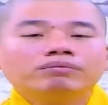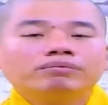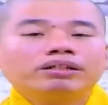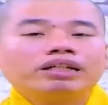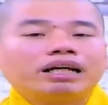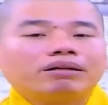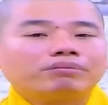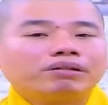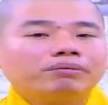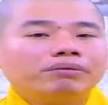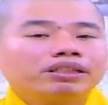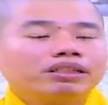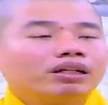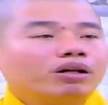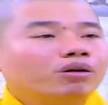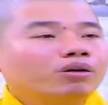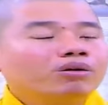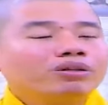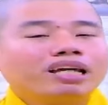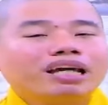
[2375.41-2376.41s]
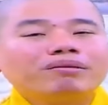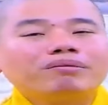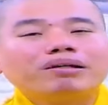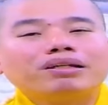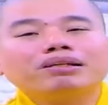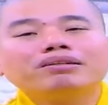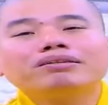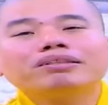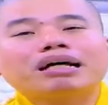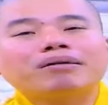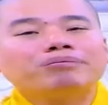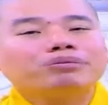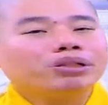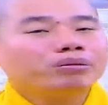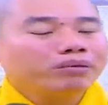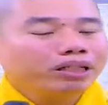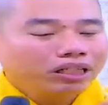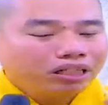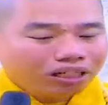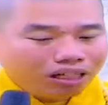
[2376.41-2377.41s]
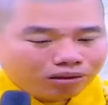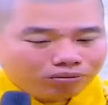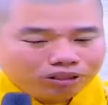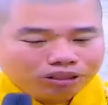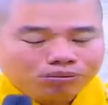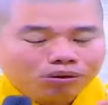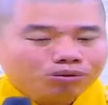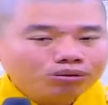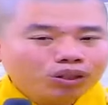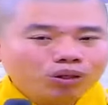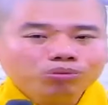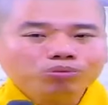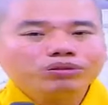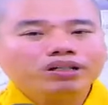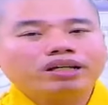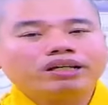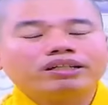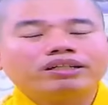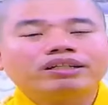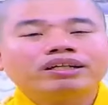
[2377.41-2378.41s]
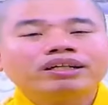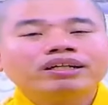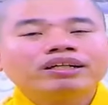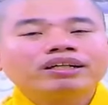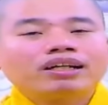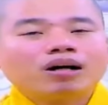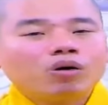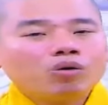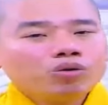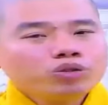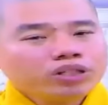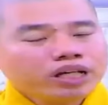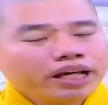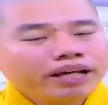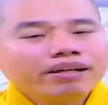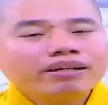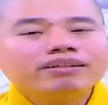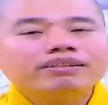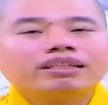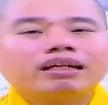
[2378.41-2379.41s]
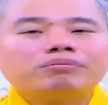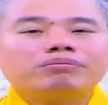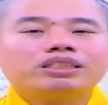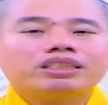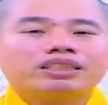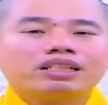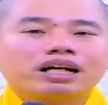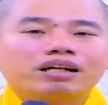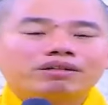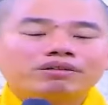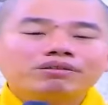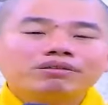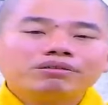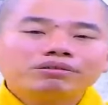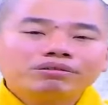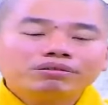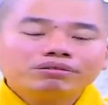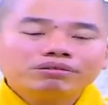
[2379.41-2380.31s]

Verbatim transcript: mình nằm đó mình ngủ vậy mà lương tâm của mình nó không có một chút gì cấu xé lương tâm mình sao